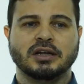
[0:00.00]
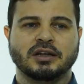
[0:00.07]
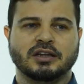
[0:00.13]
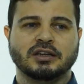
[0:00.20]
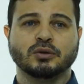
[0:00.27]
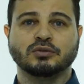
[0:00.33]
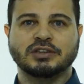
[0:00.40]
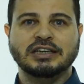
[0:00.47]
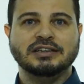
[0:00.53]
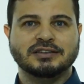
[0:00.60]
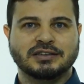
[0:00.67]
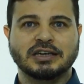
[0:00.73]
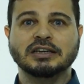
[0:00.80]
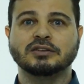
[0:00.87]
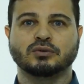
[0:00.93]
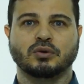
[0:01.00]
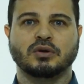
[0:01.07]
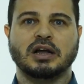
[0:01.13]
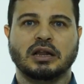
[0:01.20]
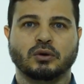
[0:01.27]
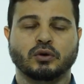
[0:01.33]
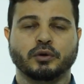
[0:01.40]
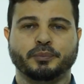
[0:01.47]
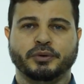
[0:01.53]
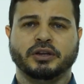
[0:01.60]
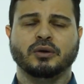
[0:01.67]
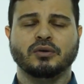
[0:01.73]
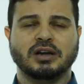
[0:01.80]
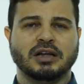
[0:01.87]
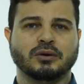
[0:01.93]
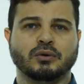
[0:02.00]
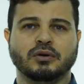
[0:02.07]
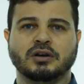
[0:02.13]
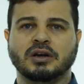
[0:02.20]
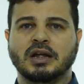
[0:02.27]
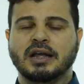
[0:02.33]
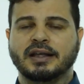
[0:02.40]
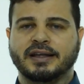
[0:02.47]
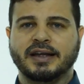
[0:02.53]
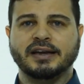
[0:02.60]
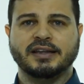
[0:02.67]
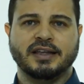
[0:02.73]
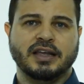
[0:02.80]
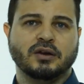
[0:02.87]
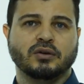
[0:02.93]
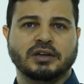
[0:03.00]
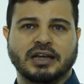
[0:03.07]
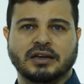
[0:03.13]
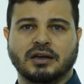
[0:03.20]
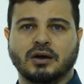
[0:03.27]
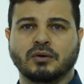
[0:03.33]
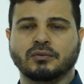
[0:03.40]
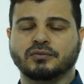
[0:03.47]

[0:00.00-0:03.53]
que não tem tanto calor, porque o calor quer queira ou quer não,